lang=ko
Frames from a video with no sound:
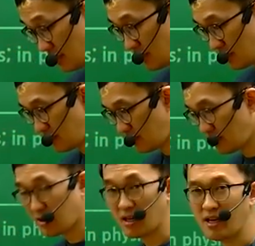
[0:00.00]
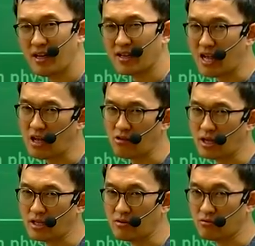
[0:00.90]
이 글은
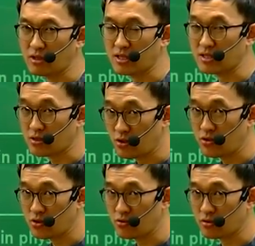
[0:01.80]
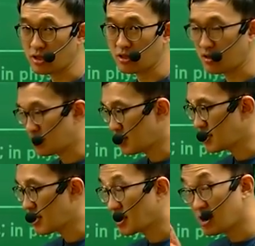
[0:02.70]
과거에는 우리 선조들이
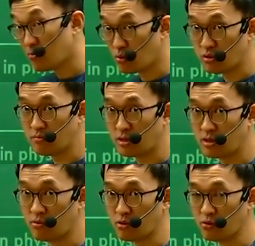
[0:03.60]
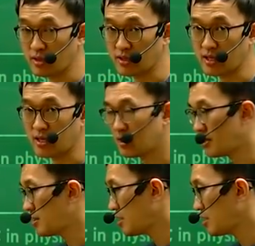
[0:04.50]
세상의 모든 면을 보려고 했다. 근데